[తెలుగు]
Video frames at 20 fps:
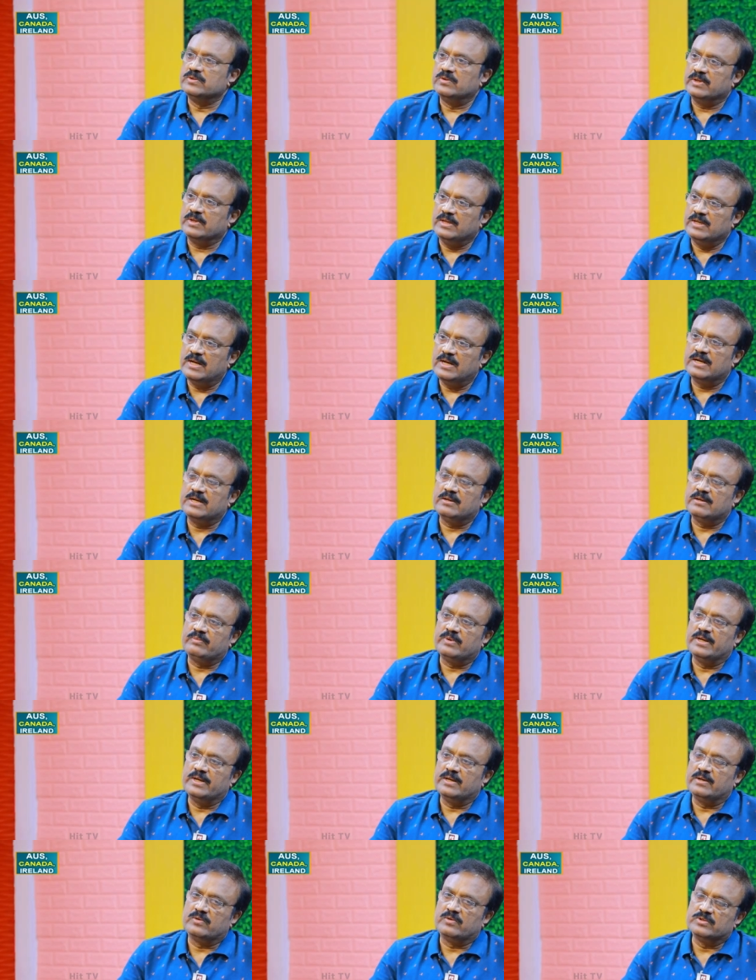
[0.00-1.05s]
సో ఇలాంటి
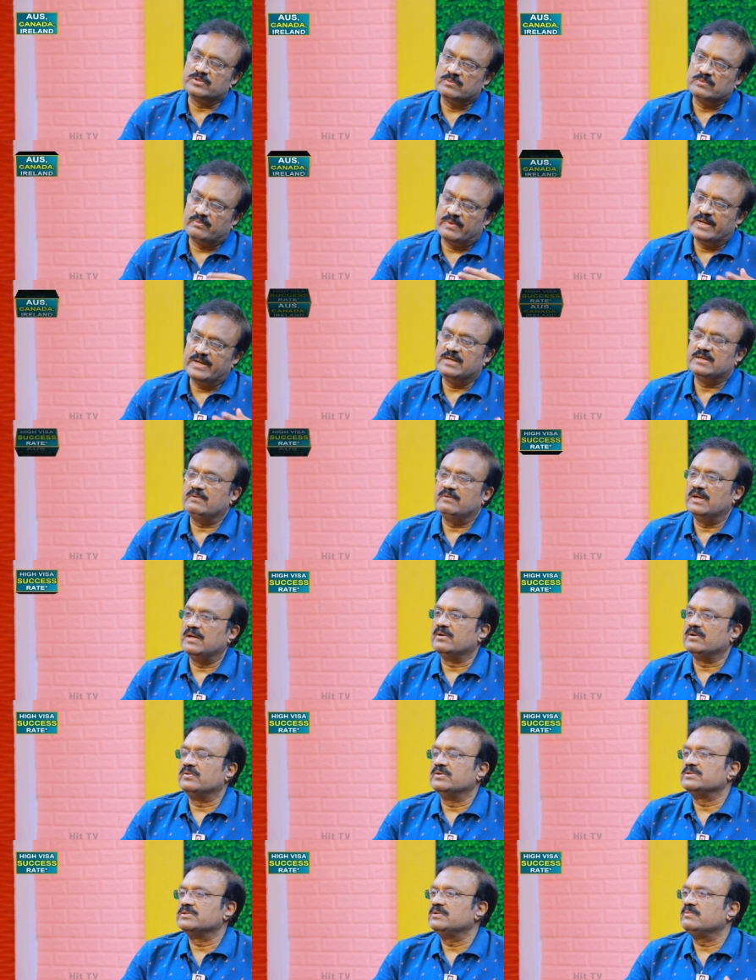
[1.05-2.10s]
ప్లేయర్ కోసం బయట వాళ్ళ
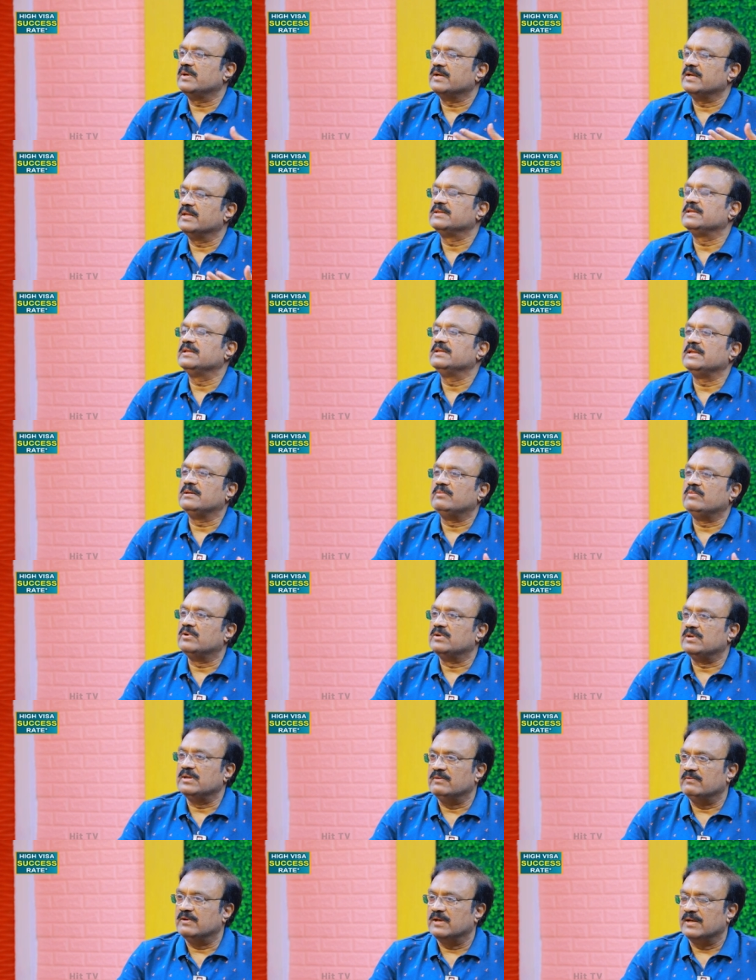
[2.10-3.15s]
కోసం మనం అంతంత
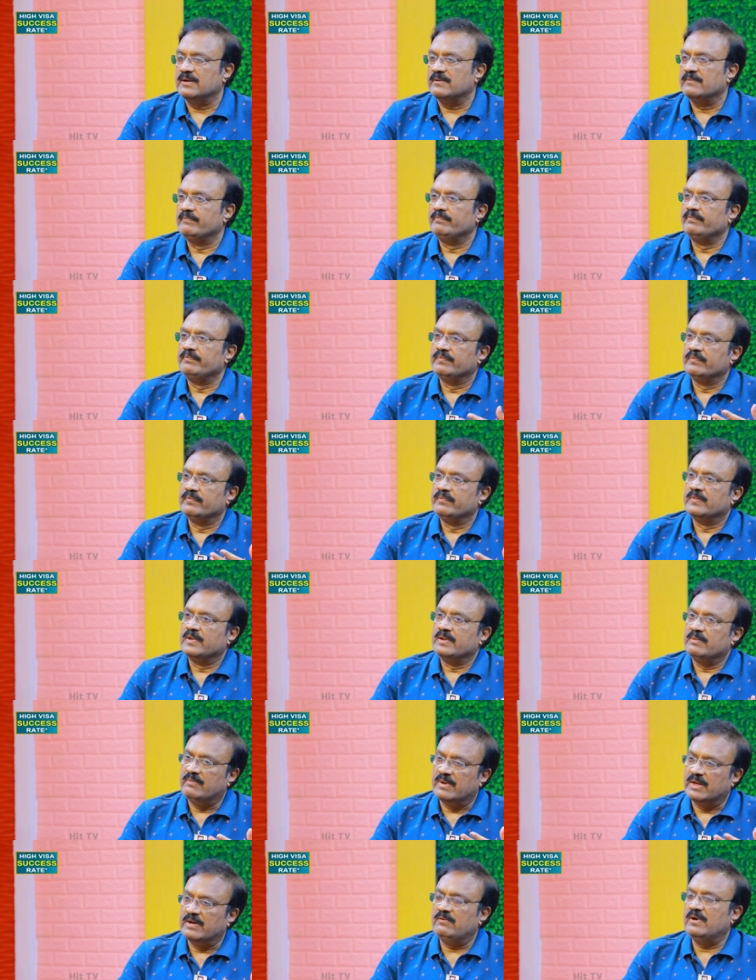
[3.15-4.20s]
అమౌంట్లు ఇవ్వాలి
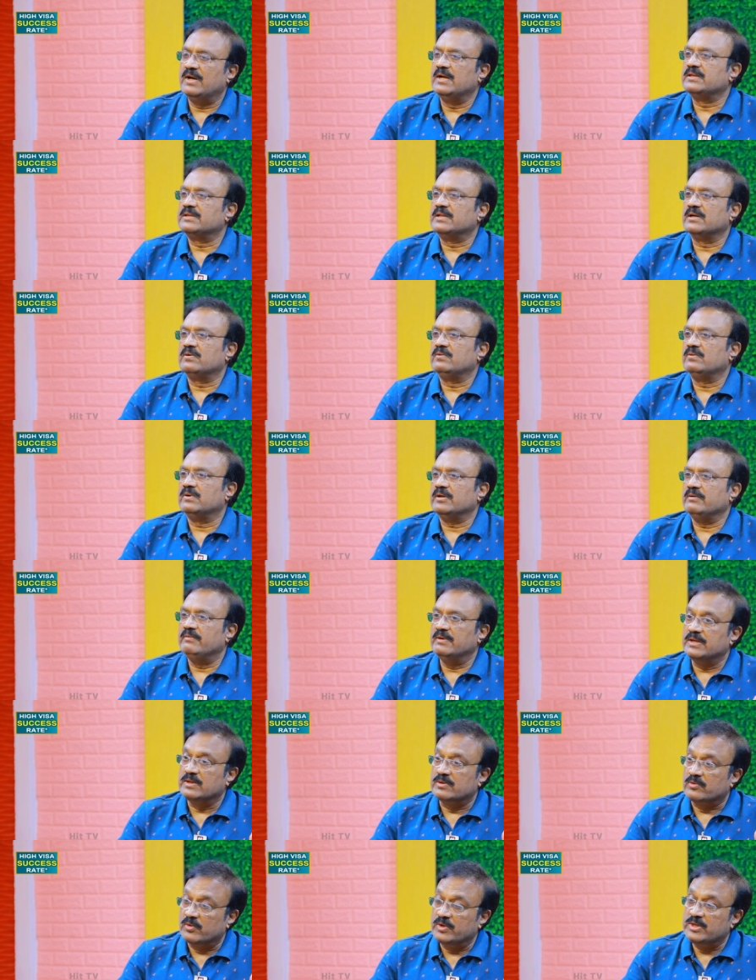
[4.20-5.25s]
మన వాళ్ళకి తక్కువ
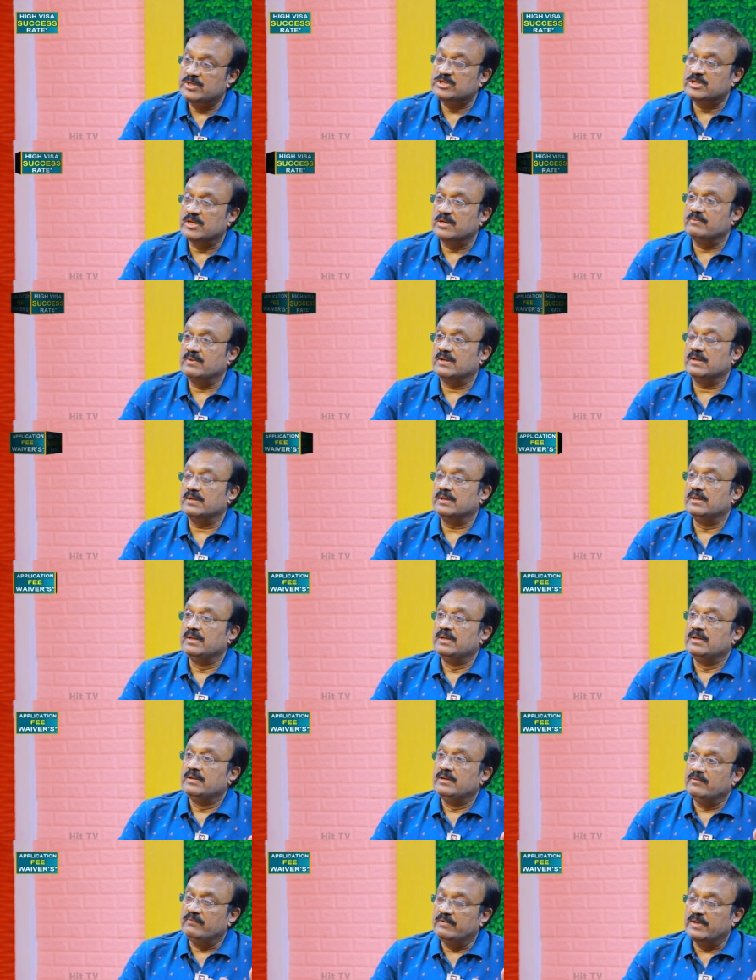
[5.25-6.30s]
ఈవెన్ రోహిత్ శర్మ
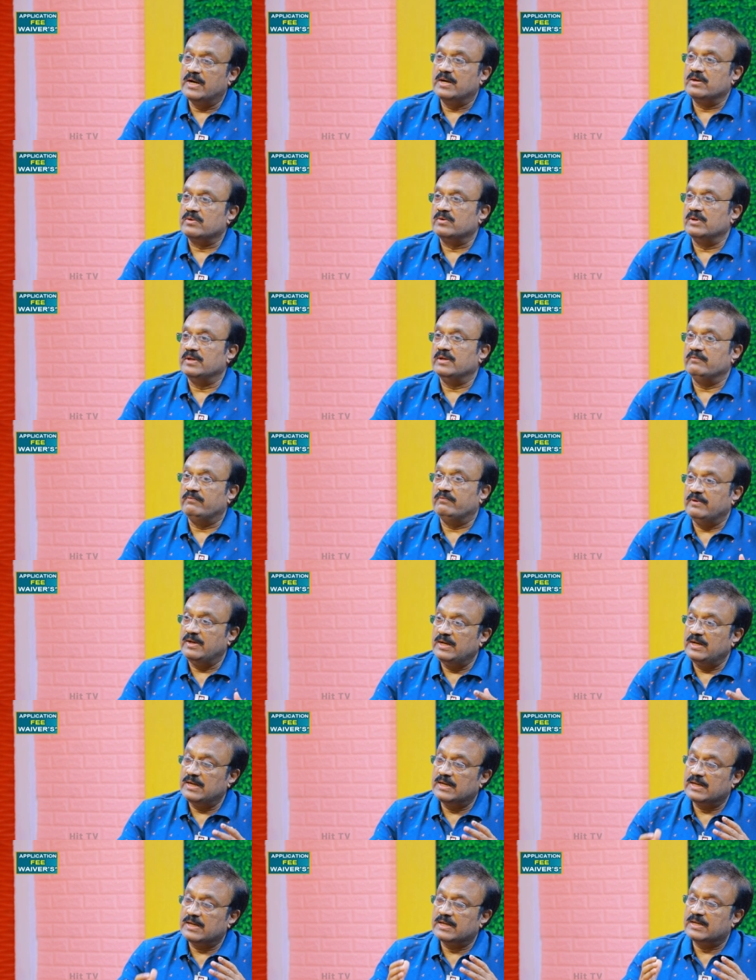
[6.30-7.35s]
విరాట్ కోహ్లీ
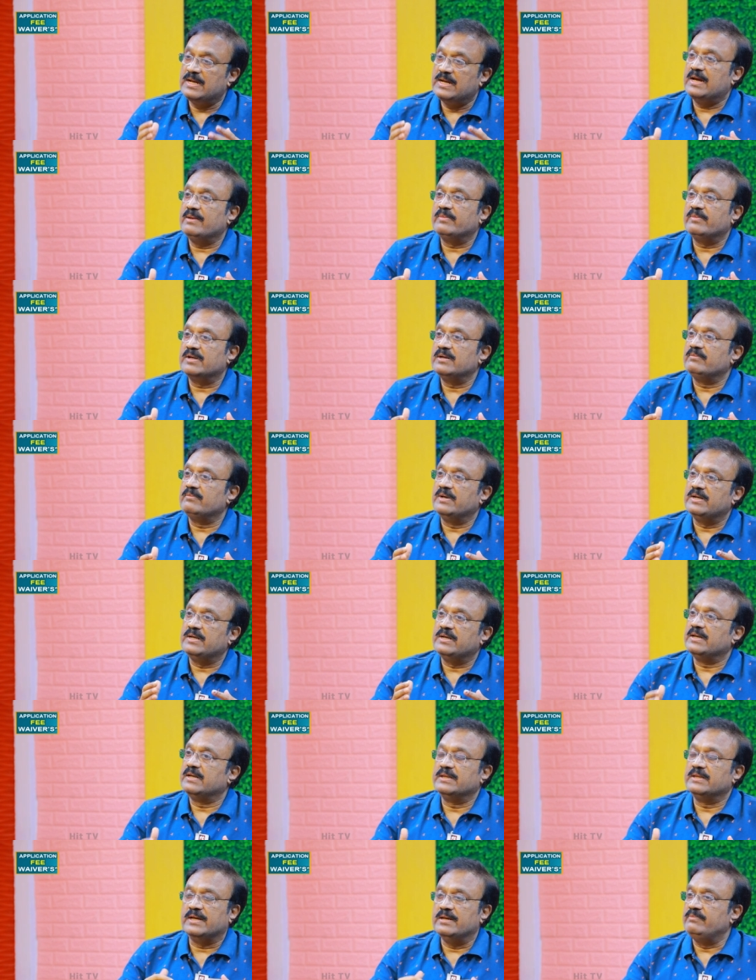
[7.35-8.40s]
వీళ్ళ గ్లామర్ని
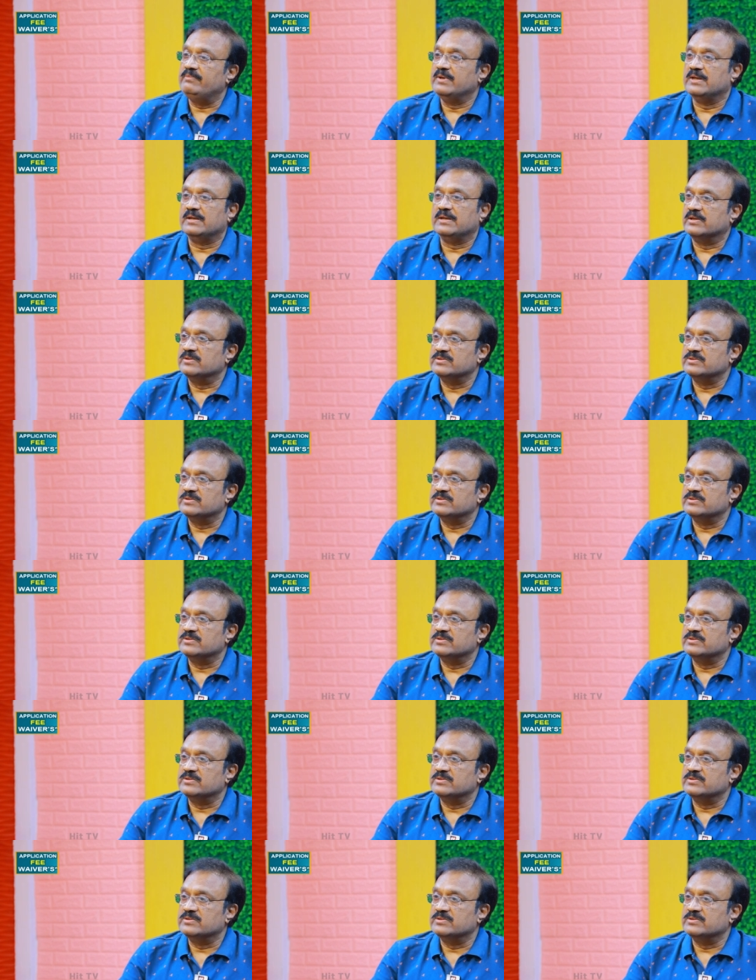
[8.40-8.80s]
బట్టి కదా ఐపీఎల్